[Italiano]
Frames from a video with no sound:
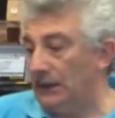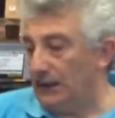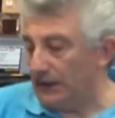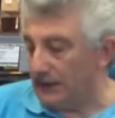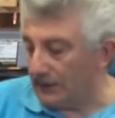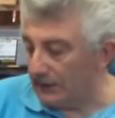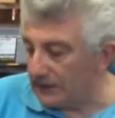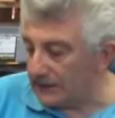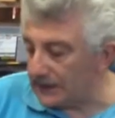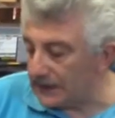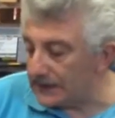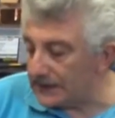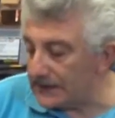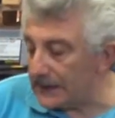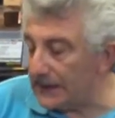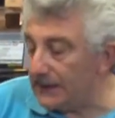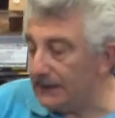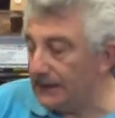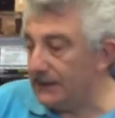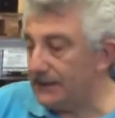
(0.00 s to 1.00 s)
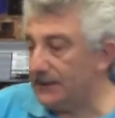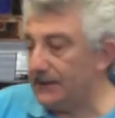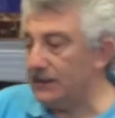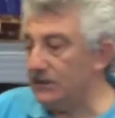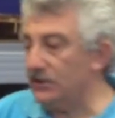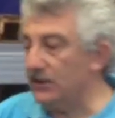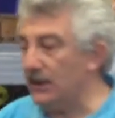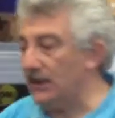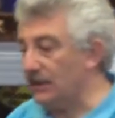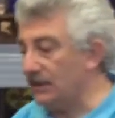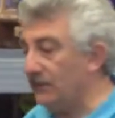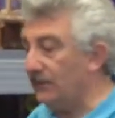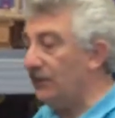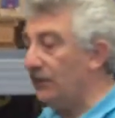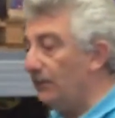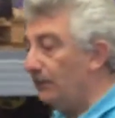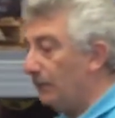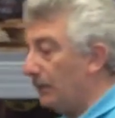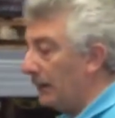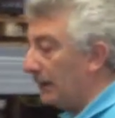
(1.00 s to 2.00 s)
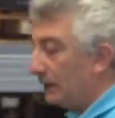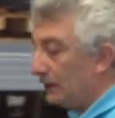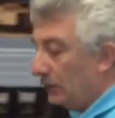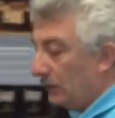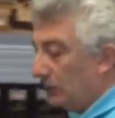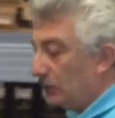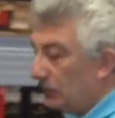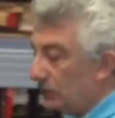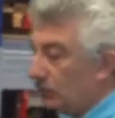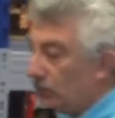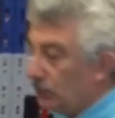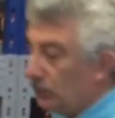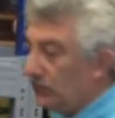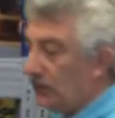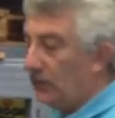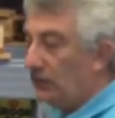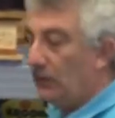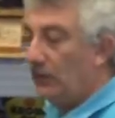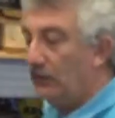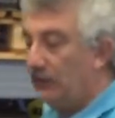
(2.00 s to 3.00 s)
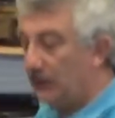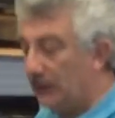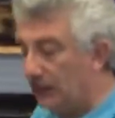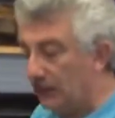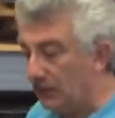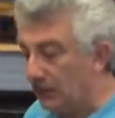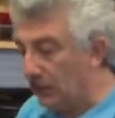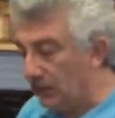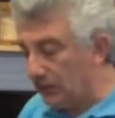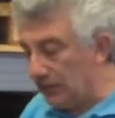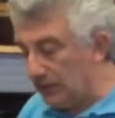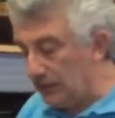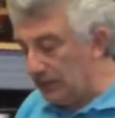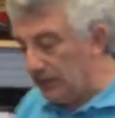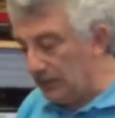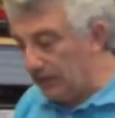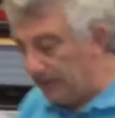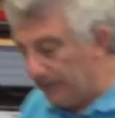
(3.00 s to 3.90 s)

La nostra azienda sta già sviluppando tutti i nuovi raccordi